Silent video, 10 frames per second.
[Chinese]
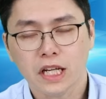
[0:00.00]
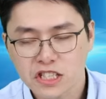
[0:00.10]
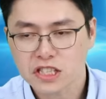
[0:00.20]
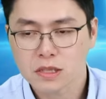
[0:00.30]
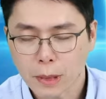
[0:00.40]
一
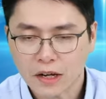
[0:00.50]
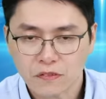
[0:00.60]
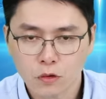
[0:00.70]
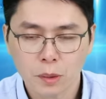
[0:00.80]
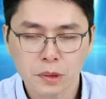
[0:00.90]
起买
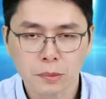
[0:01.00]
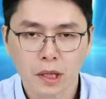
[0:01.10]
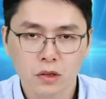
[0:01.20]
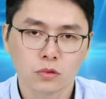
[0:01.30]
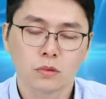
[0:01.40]
封关必
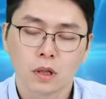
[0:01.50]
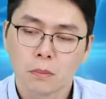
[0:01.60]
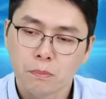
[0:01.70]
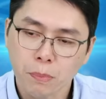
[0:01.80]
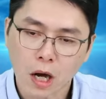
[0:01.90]
买股，
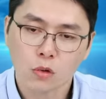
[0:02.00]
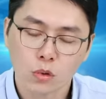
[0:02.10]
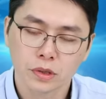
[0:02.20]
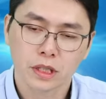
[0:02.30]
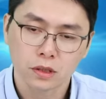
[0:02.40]
报
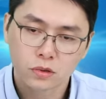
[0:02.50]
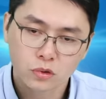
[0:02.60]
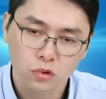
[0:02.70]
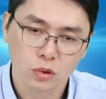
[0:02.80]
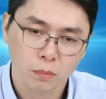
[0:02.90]
过年
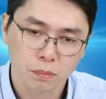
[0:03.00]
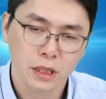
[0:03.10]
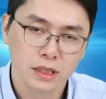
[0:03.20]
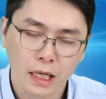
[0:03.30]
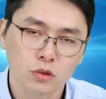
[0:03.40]
准
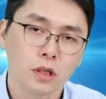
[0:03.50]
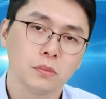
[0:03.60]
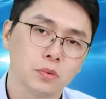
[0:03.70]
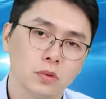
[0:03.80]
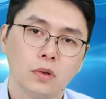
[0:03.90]
备大赚一
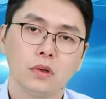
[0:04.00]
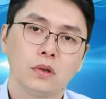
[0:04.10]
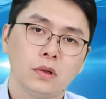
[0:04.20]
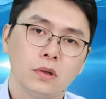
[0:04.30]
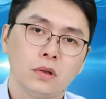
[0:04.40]
波。
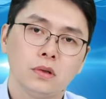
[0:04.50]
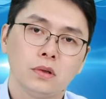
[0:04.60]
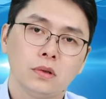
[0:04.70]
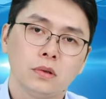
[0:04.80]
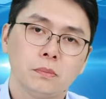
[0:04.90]

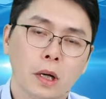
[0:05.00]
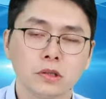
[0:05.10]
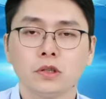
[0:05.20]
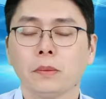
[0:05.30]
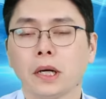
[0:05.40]
把握
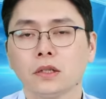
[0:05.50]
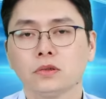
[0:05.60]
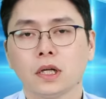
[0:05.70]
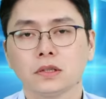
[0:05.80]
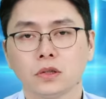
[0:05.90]
机会吧，
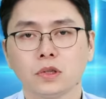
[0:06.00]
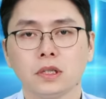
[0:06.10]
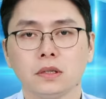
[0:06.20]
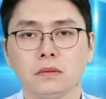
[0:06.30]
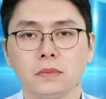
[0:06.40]
祝大家操作顺
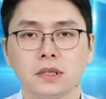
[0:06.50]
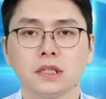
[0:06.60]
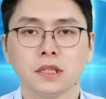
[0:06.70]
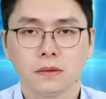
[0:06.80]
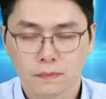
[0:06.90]
利，明天
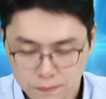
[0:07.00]
再见。